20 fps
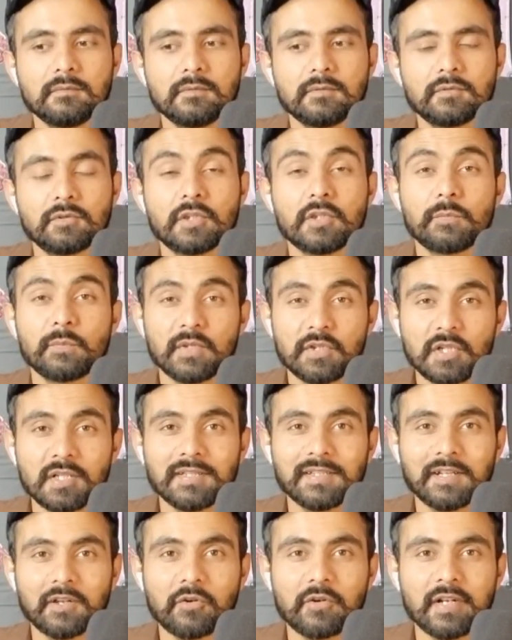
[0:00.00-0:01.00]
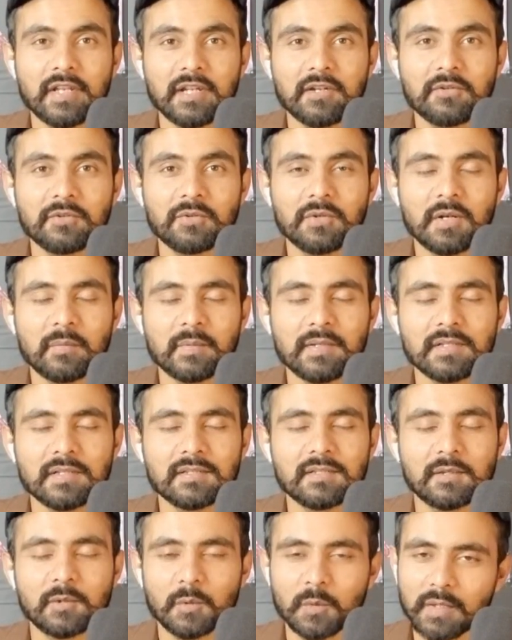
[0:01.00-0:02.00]
सो स्पेशल सिक्योरिटी की उनको हमेशा
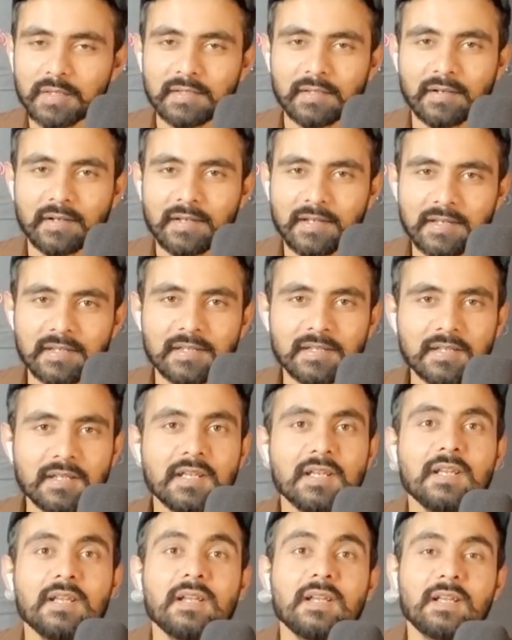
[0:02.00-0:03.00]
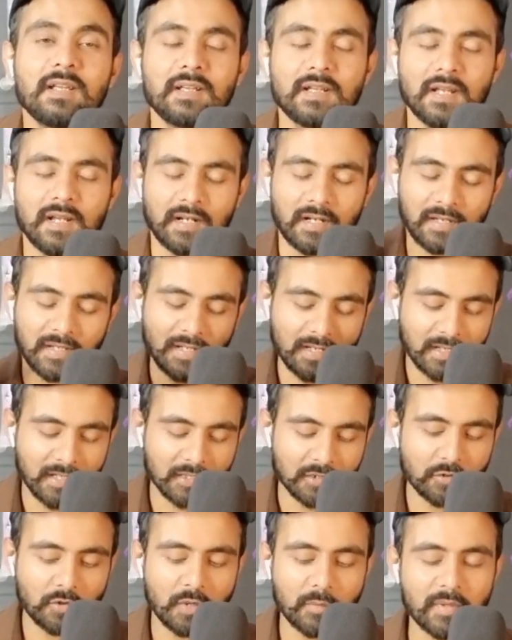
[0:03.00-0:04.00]
ज़रूरत रहेगी क्या
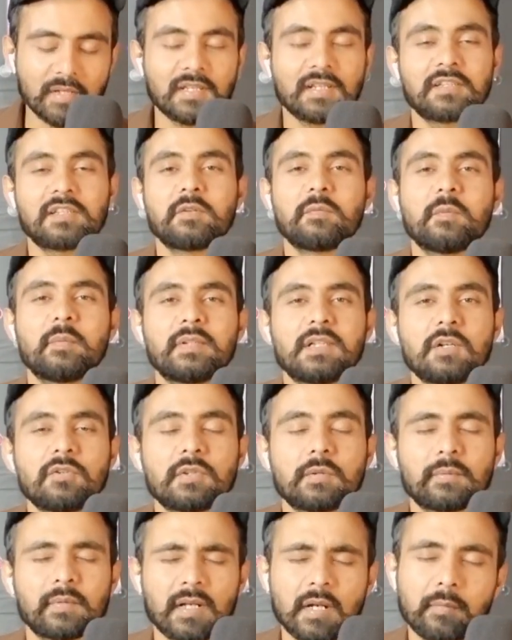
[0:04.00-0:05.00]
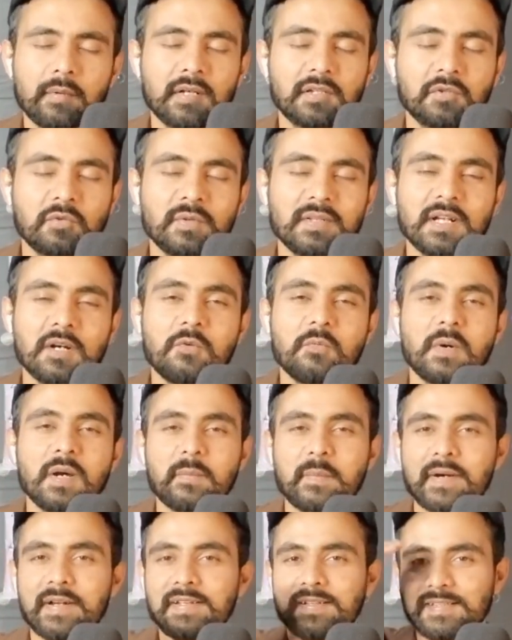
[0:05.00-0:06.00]
कहते हो कमेंट सेक्शन में बताओ सब्सक्राइब करते हुए जाओ बाय
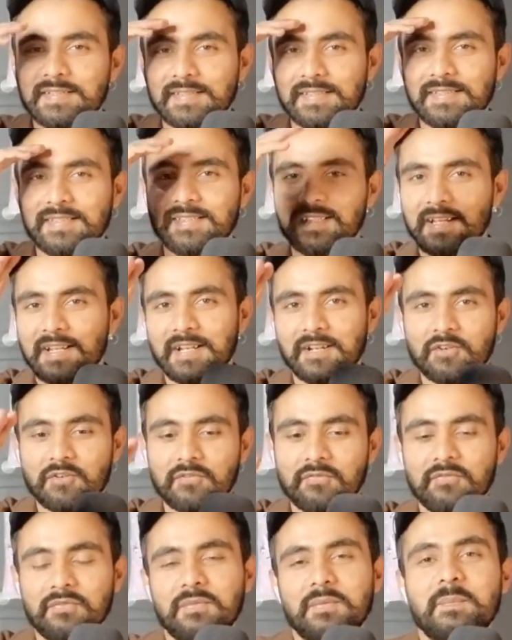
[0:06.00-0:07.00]
बाय साइनिंग ऑफ